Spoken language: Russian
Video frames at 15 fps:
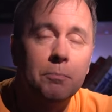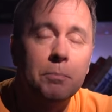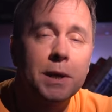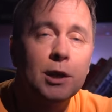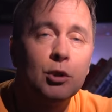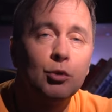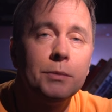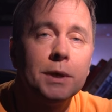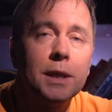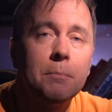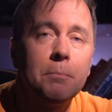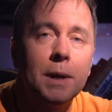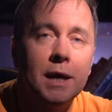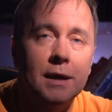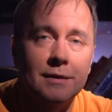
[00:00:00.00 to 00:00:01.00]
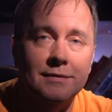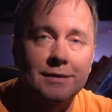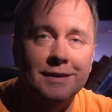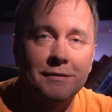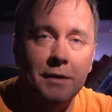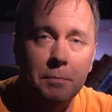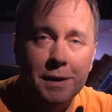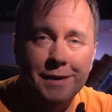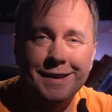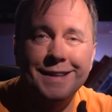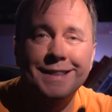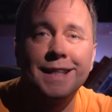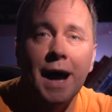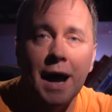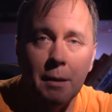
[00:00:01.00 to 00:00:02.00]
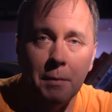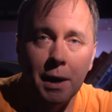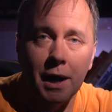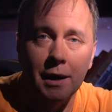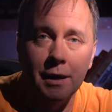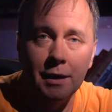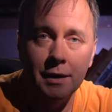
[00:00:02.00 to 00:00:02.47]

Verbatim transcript: Придумано блеск. Во-первых, дама.